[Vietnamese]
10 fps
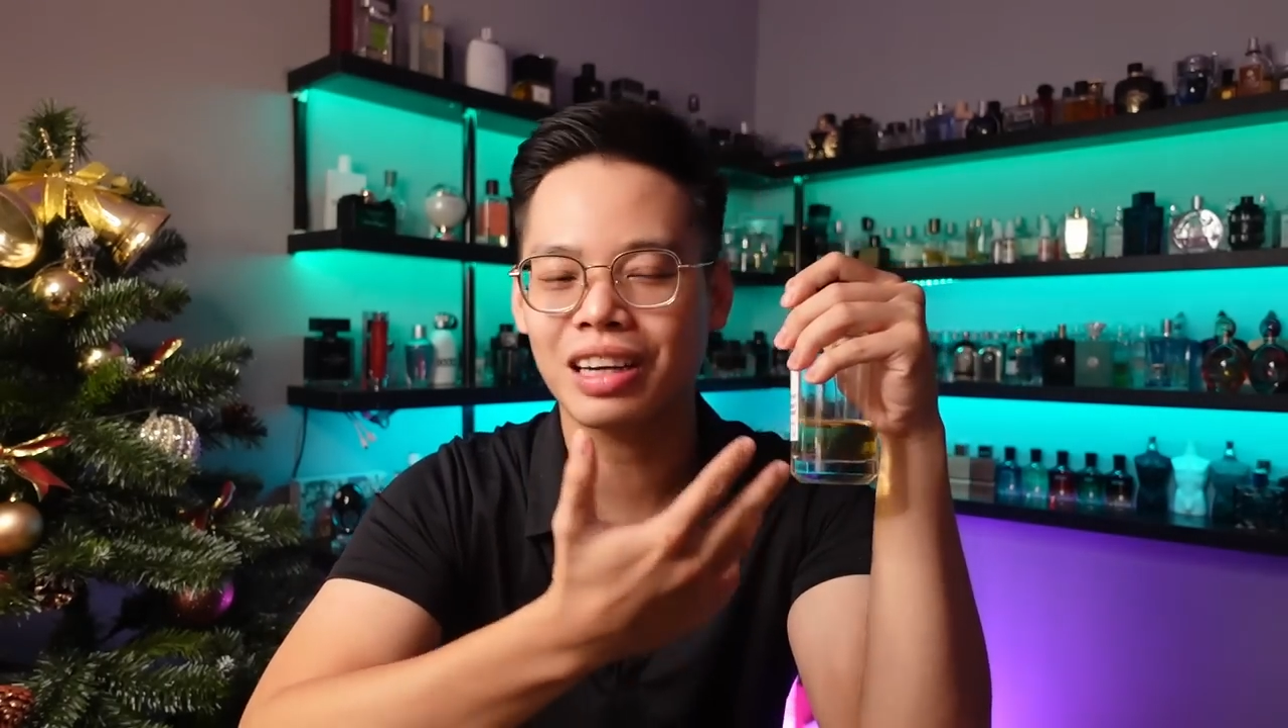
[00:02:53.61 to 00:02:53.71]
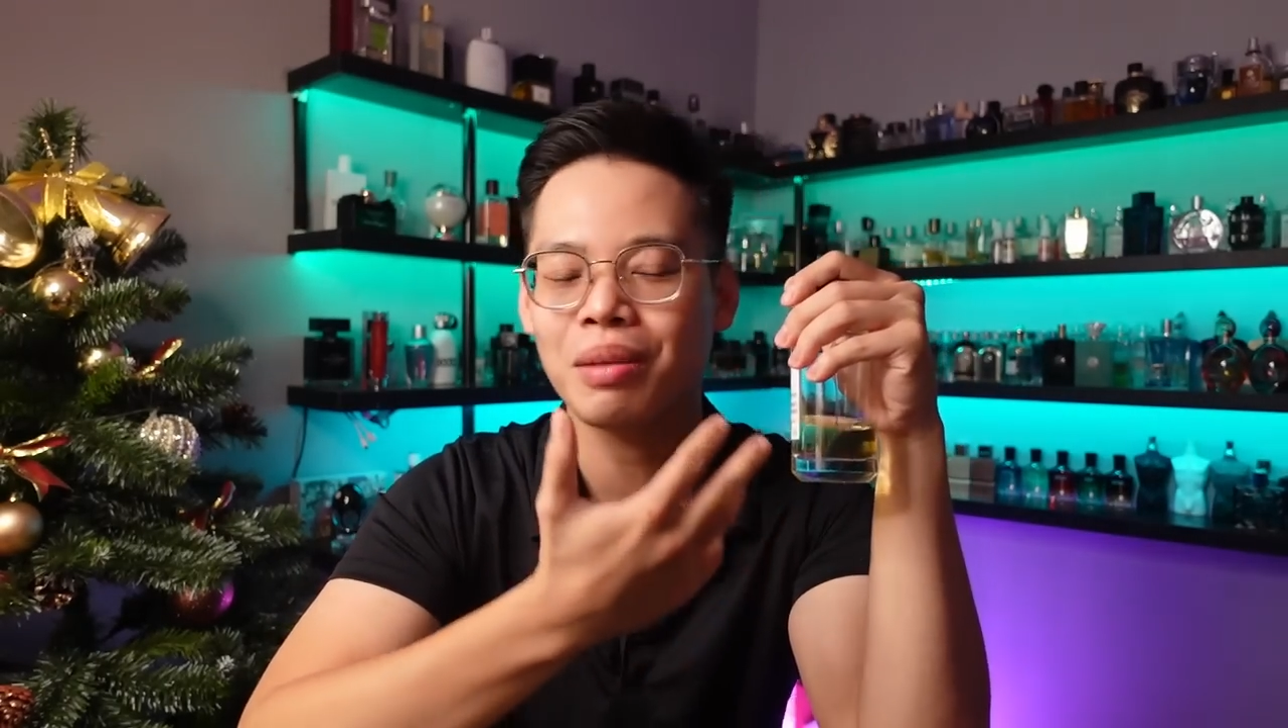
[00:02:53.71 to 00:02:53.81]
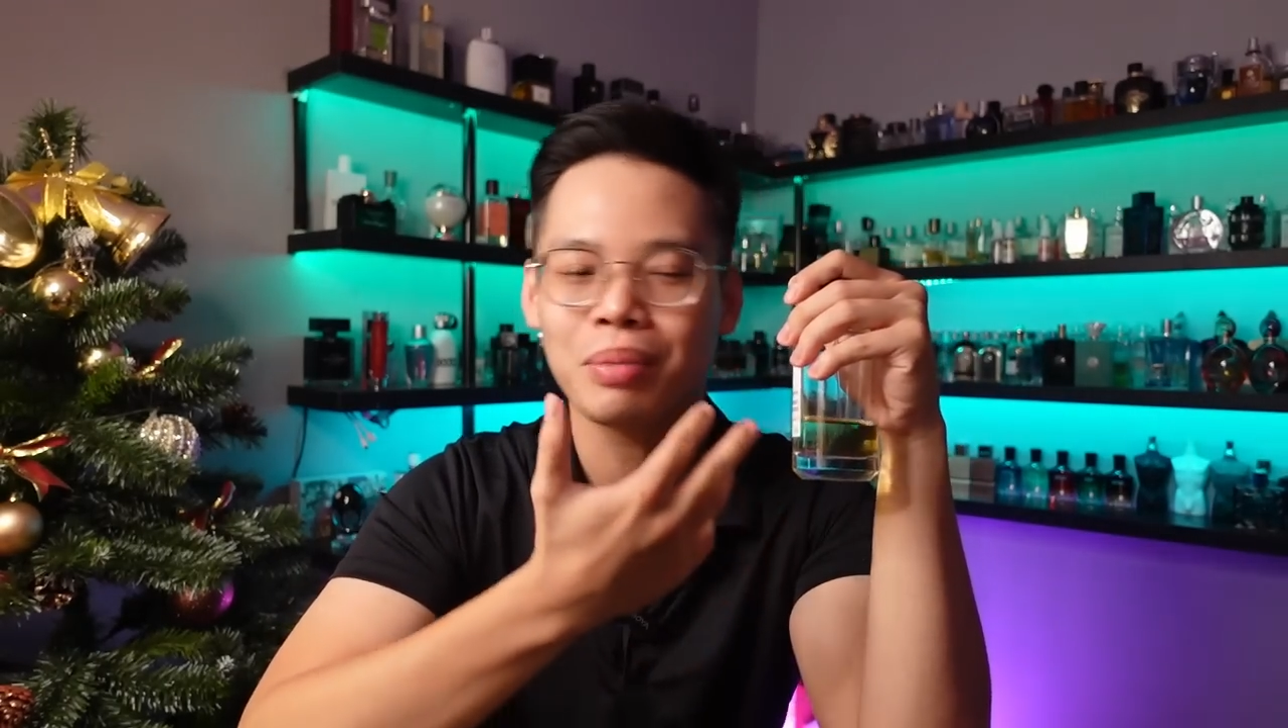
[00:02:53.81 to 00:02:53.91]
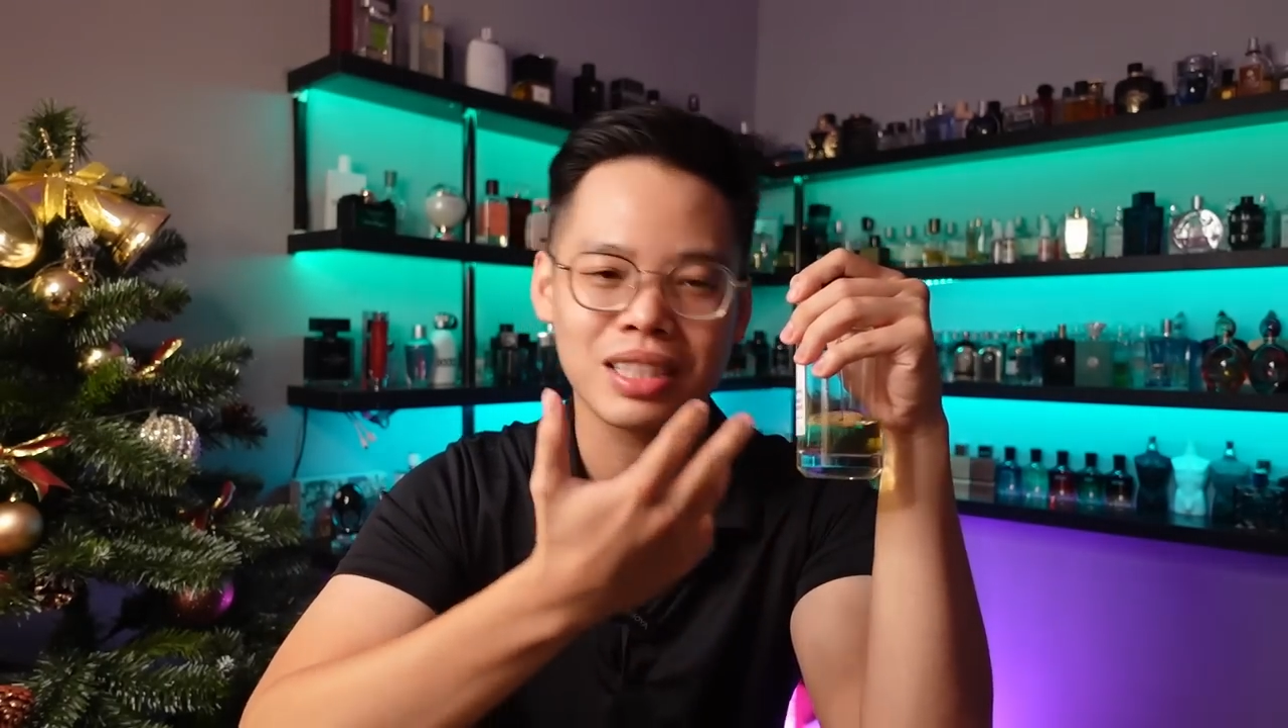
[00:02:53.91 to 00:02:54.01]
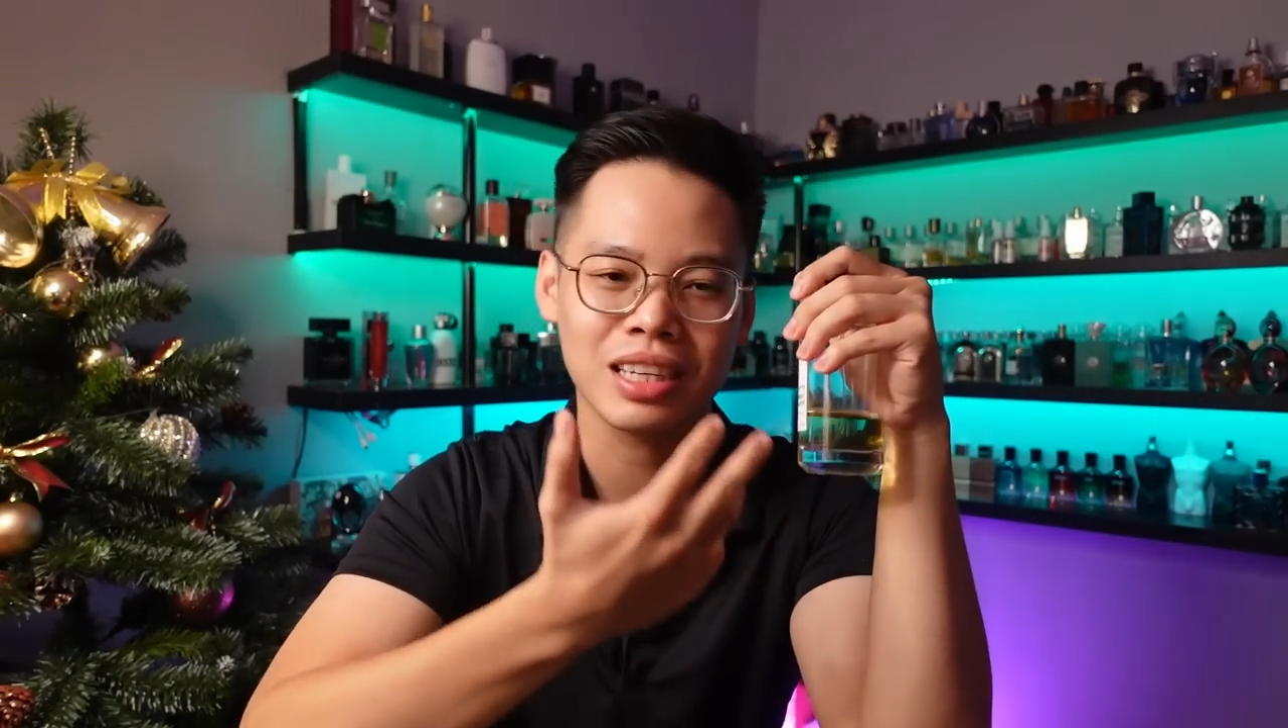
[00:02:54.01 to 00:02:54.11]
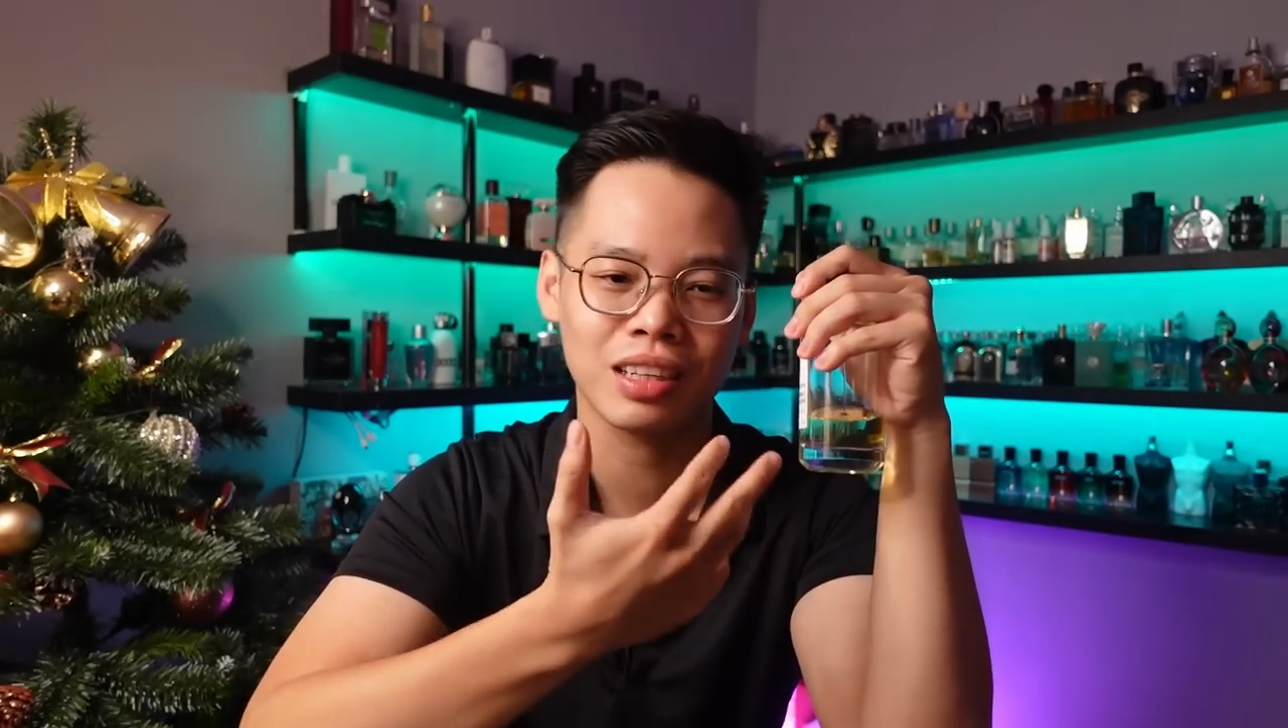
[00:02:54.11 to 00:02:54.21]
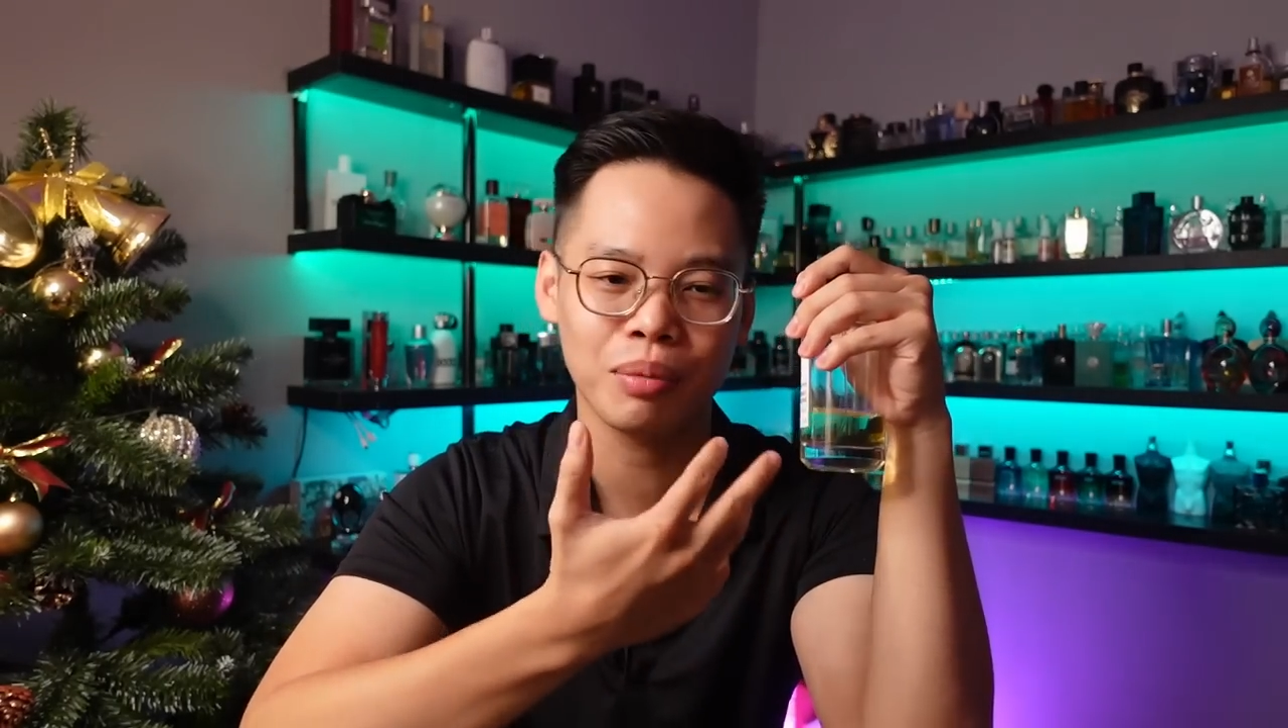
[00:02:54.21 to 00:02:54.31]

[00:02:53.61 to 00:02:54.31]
khi mà mình xịt